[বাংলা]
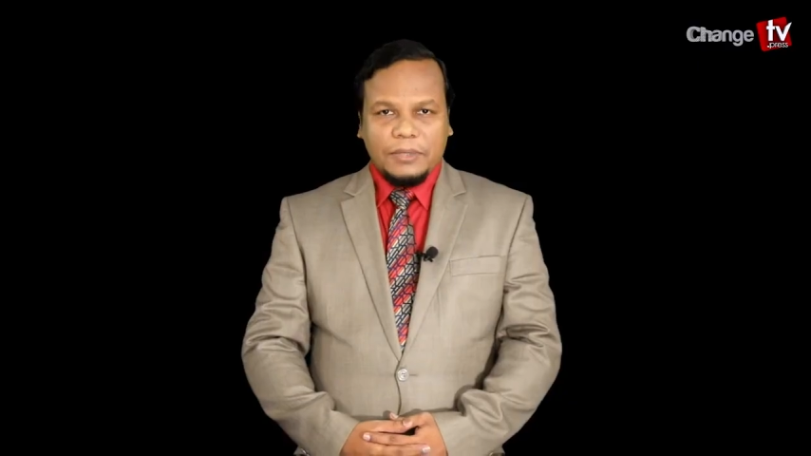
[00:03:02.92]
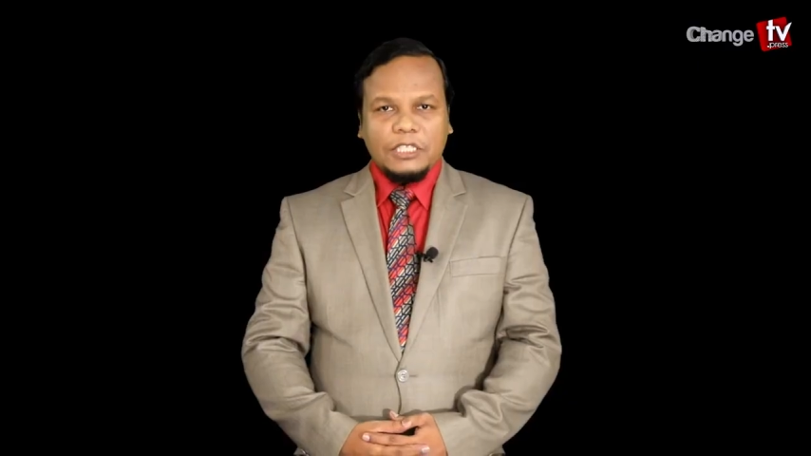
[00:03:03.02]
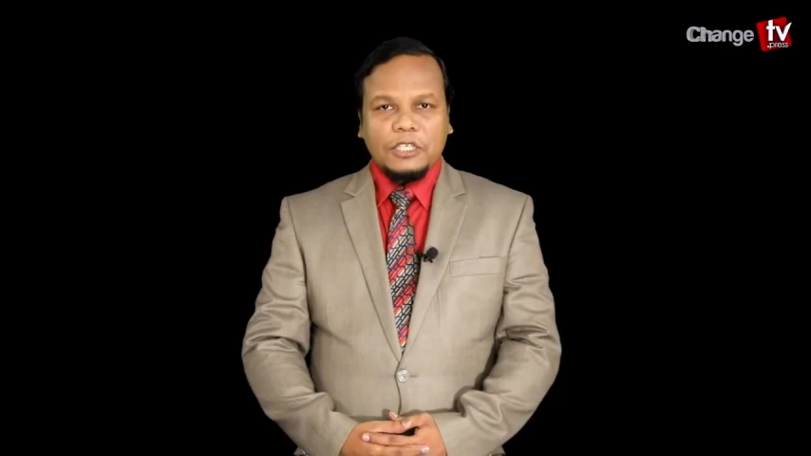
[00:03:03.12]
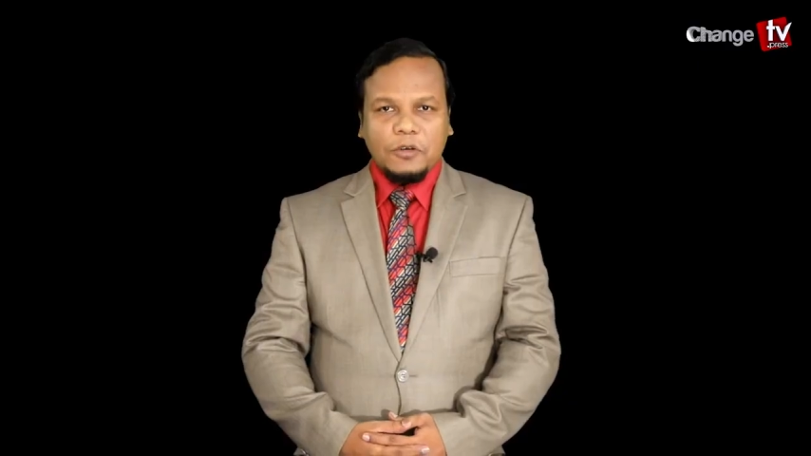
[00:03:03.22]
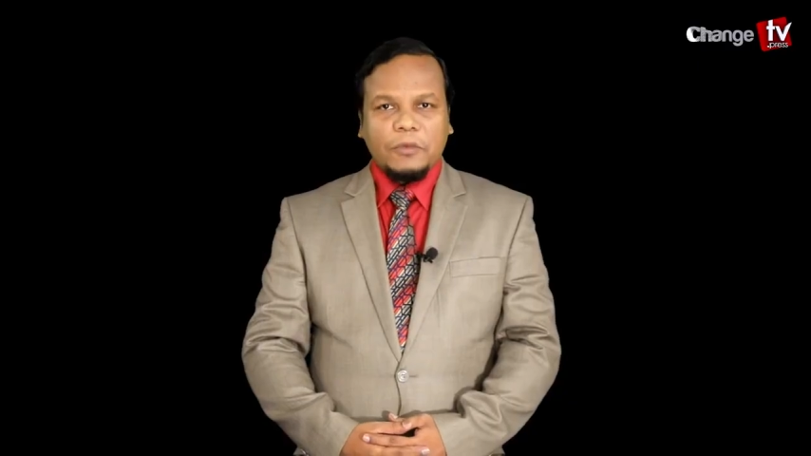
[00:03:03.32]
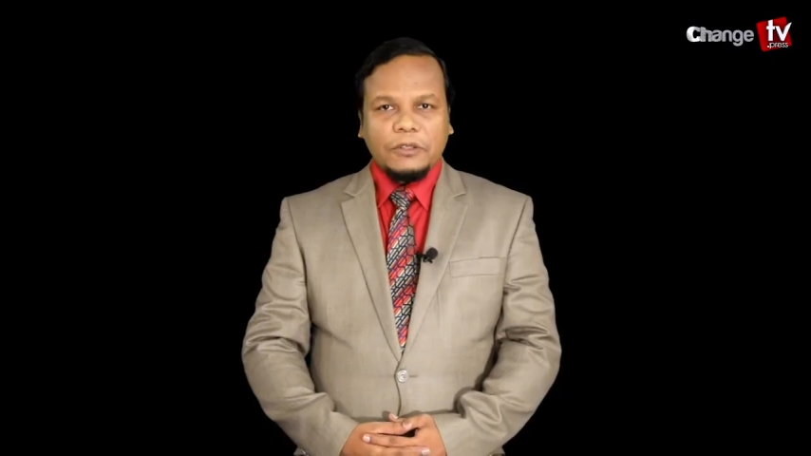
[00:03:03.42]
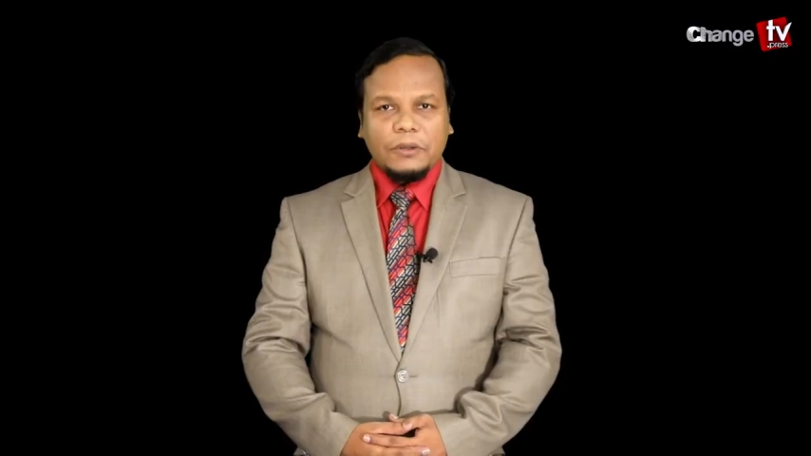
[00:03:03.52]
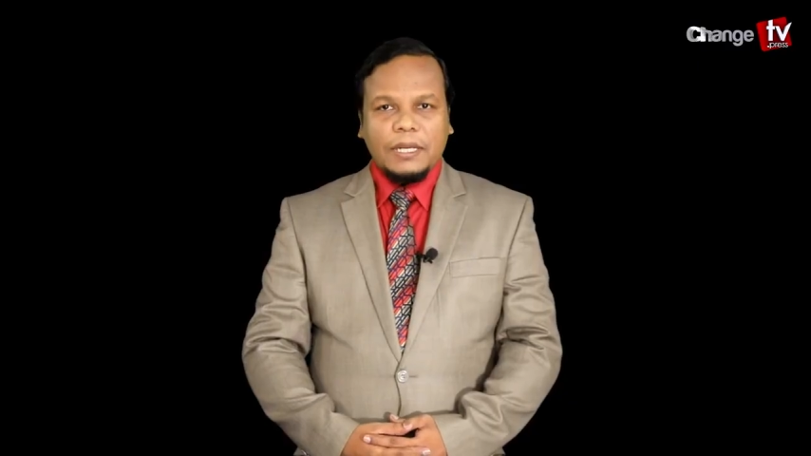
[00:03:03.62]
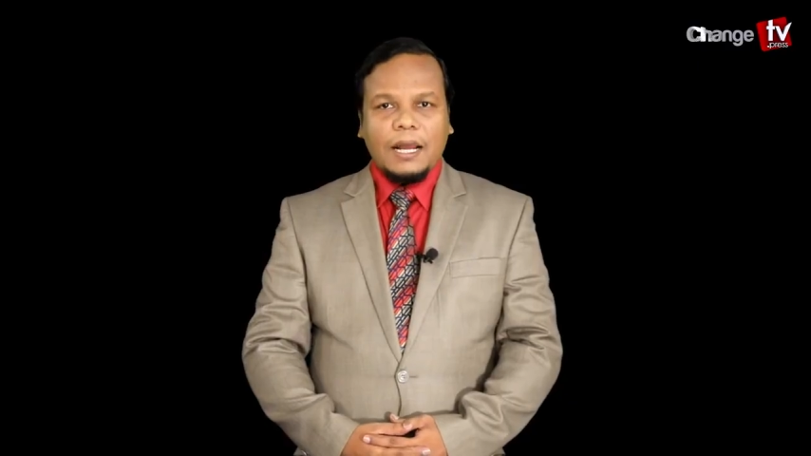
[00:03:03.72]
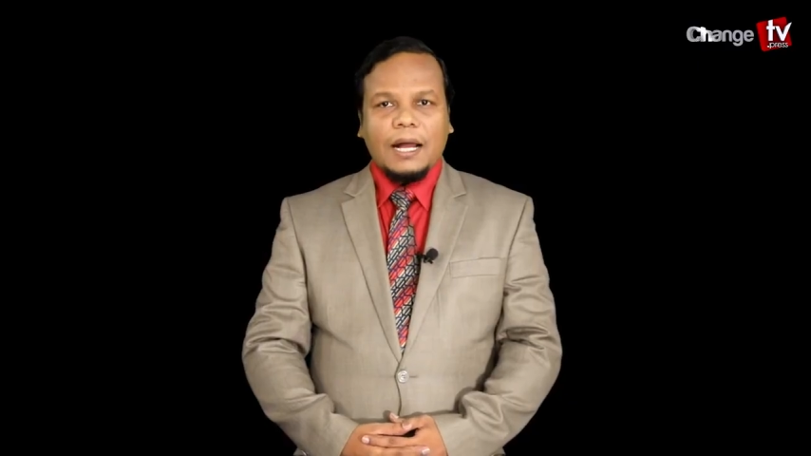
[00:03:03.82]
বেশি সময়
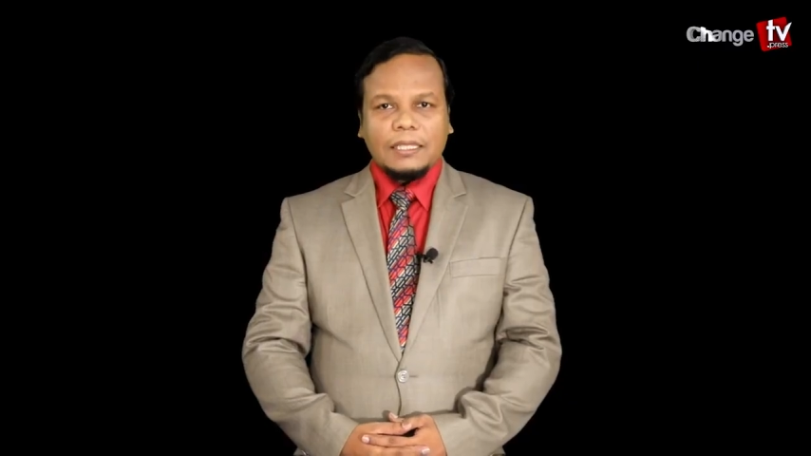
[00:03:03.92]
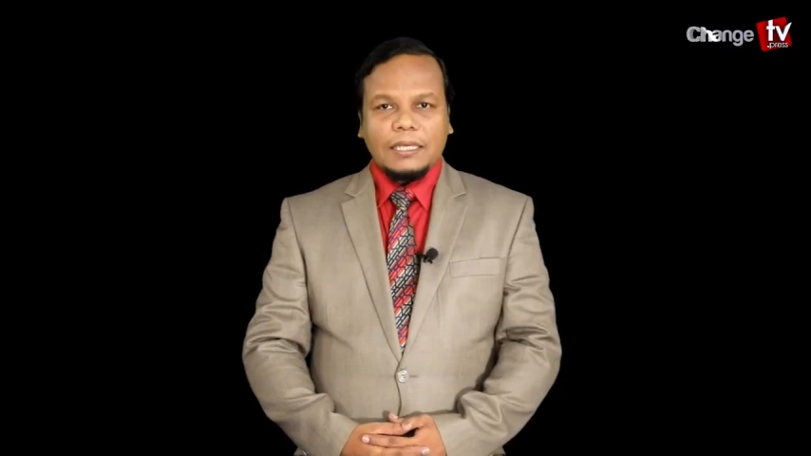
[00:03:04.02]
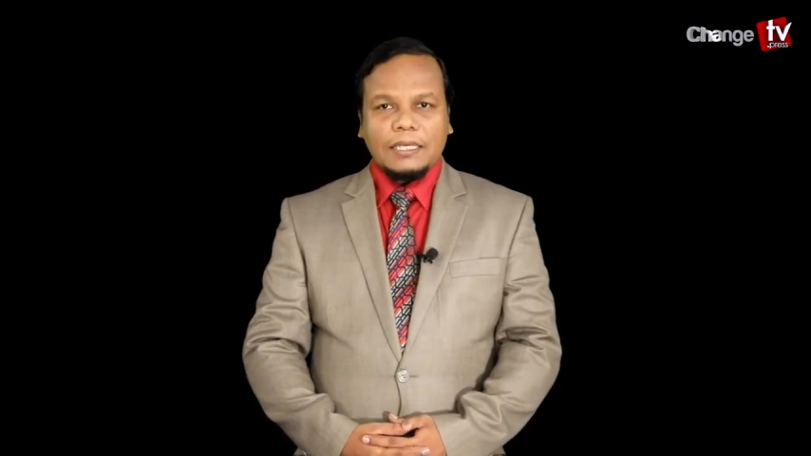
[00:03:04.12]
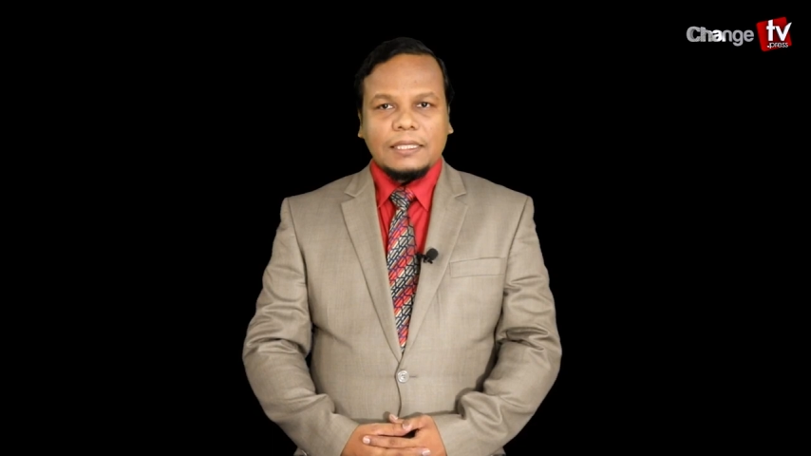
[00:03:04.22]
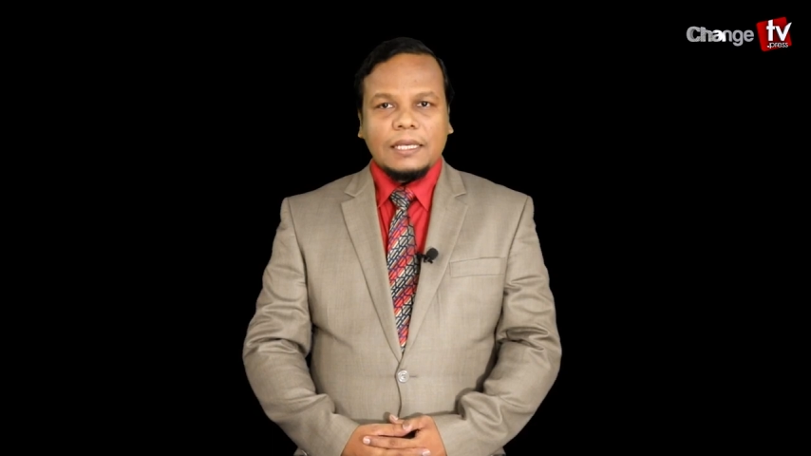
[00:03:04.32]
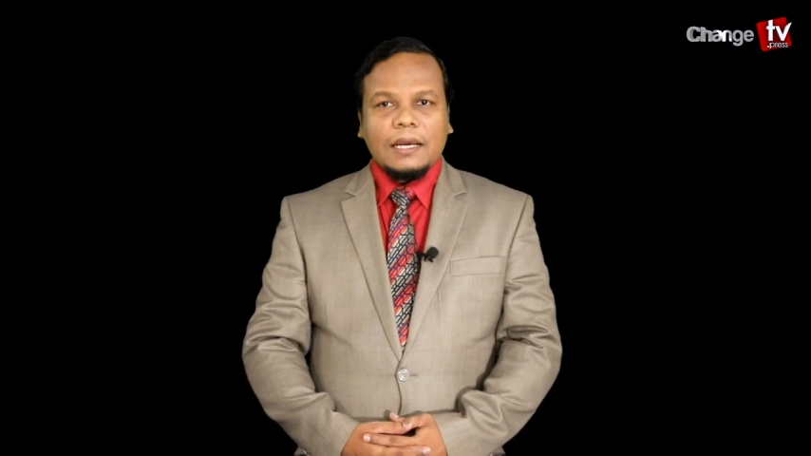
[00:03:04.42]
ধরে হাদিস